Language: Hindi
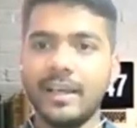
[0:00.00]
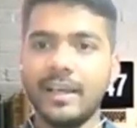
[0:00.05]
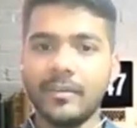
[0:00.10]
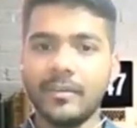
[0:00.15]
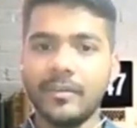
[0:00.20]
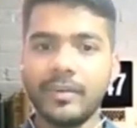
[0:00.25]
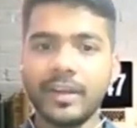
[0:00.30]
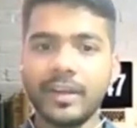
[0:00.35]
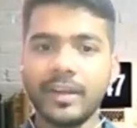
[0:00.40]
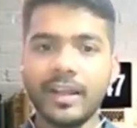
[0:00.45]

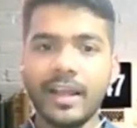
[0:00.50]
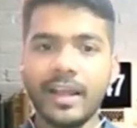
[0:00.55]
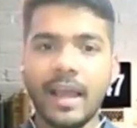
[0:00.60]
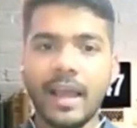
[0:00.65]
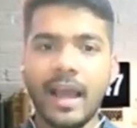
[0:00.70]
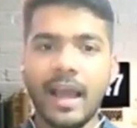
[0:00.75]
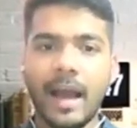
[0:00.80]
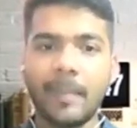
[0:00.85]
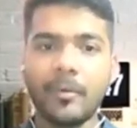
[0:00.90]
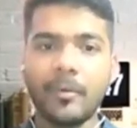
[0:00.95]
फिर
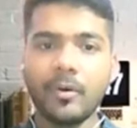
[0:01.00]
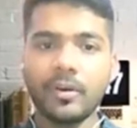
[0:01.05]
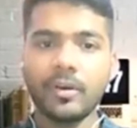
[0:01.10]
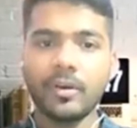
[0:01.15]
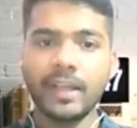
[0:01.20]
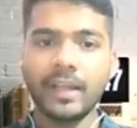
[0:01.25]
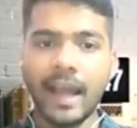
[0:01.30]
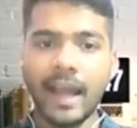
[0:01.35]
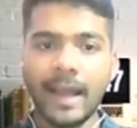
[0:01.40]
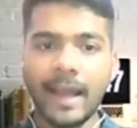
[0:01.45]
आप लोग
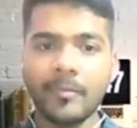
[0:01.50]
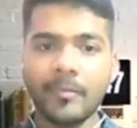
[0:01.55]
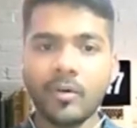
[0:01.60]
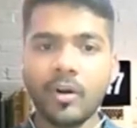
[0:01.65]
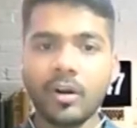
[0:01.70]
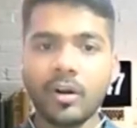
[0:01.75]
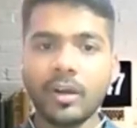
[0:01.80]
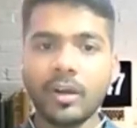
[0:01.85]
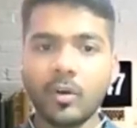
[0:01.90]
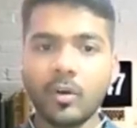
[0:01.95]
इधर आई एम
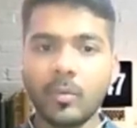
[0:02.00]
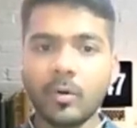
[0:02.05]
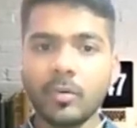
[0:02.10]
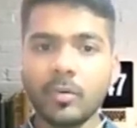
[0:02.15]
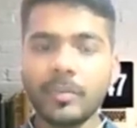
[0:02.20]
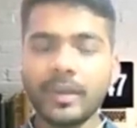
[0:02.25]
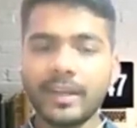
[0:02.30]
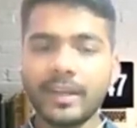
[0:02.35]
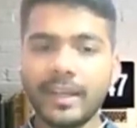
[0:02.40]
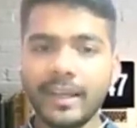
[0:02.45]
नॉट ए रोबोट
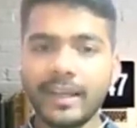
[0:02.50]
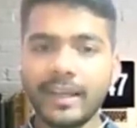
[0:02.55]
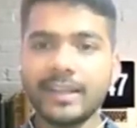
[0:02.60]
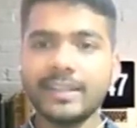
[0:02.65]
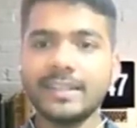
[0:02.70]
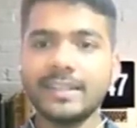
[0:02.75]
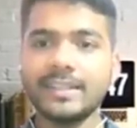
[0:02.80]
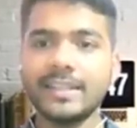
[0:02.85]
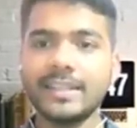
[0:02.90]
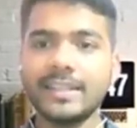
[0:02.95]
में क्लिक कर
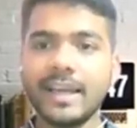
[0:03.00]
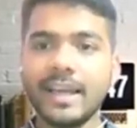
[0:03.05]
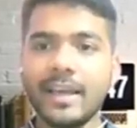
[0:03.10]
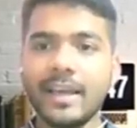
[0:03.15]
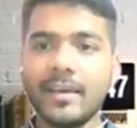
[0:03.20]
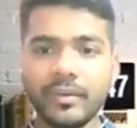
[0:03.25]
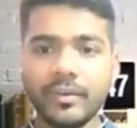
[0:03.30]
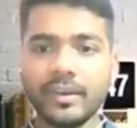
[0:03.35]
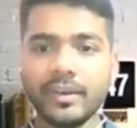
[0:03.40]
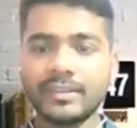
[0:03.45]
दीजिए
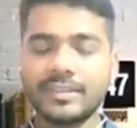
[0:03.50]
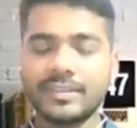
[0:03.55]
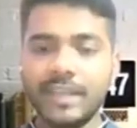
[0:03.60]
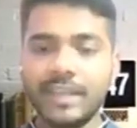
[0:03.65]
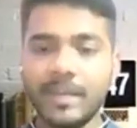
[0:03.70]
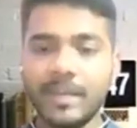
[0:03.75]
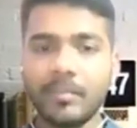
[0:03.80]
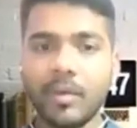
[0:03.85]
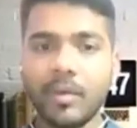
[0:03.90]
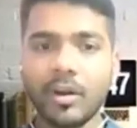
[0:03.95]
फिर
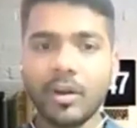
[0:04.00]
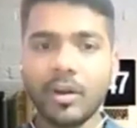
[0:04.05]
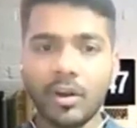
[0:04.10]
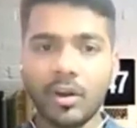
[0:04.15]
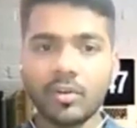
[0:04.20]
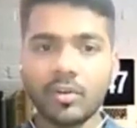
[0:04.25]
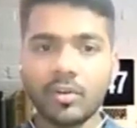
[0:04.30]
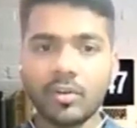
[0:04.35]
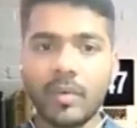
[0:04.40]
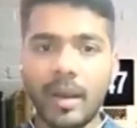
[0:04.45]
स्निपबॉट
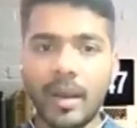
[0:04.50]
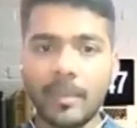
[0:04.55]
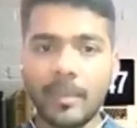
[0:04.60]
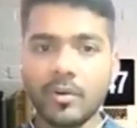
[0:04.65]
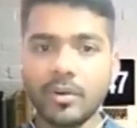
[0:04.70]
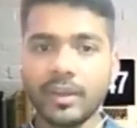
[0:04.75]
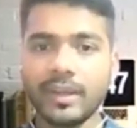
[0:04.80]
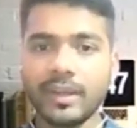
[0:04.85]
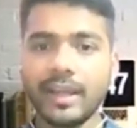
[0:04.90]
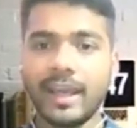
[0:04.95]
डॉट कॉम आप
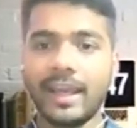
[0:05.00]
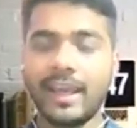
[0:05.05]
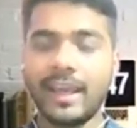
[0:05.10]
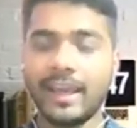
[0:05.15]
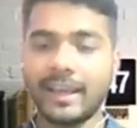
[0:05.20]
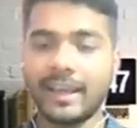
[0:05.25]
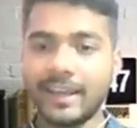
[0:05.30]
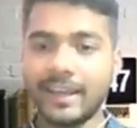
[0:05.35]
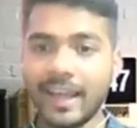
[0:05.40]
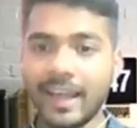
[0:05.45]
लोग के लिए
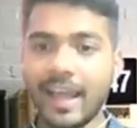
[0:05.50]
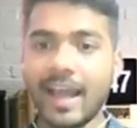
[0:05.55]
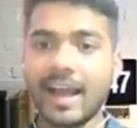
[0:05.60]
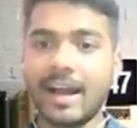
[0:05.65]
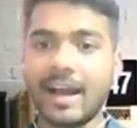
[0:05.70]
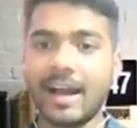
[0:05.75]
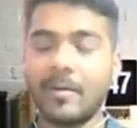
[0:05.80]
एक नया